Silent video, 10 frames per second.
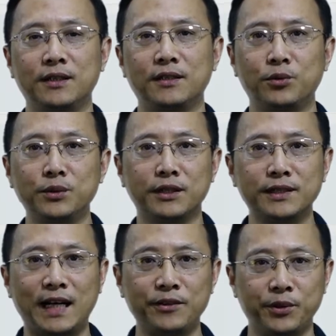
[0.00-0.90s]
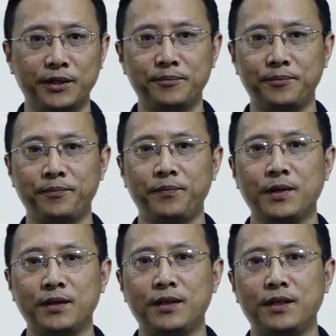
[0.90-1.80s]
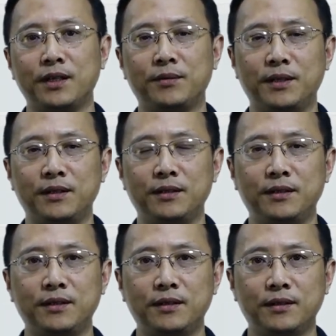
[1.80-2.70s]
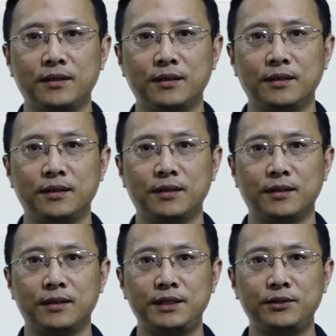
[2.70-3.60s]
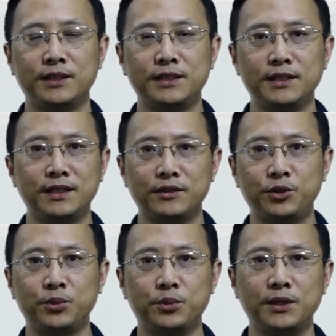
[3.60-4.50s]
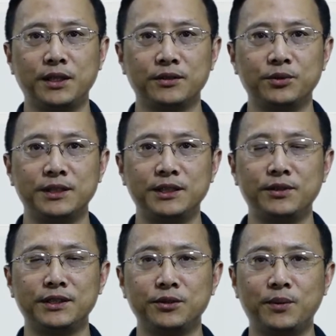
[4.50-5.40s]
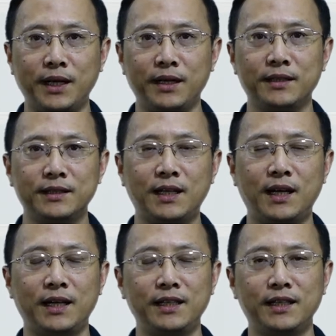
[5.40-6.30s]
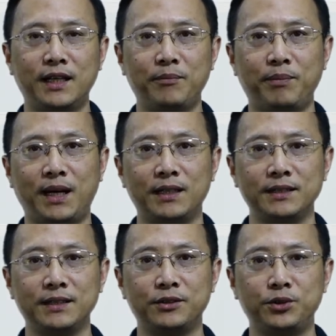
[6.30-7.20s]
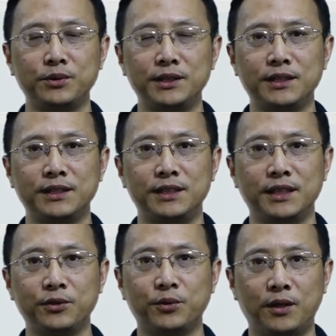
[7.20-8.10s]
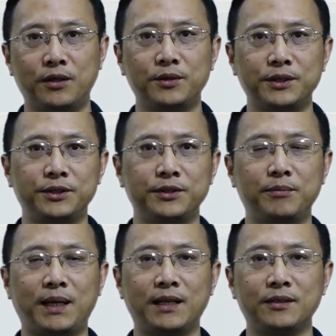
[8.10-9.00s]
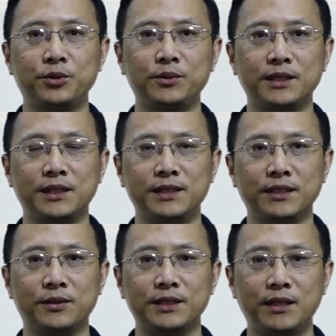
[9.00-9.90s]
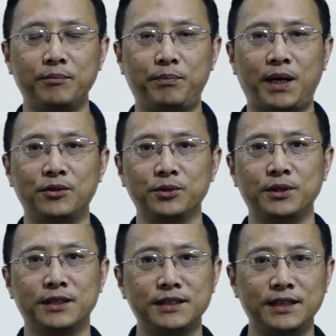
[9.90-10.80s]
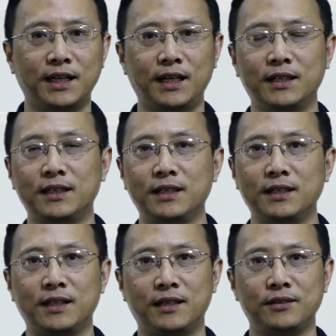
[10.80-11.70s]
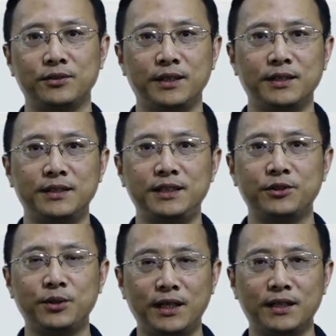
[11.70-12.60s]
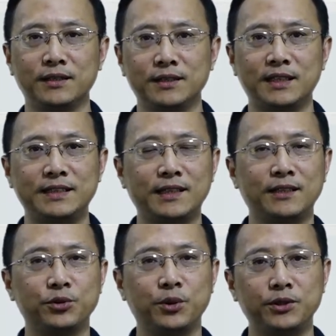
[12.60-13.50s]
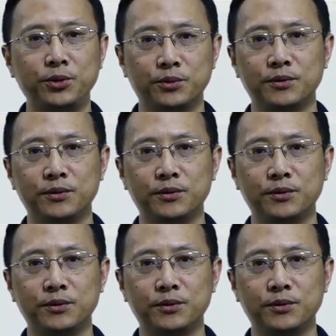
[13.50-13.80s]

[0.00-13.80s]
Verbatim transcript: 功能单元。那么，计算机呢，除了做计算之外，它还应该把这个中间的结果，或者说把处理的结果再保存起来啊。所以，计算再加上存储，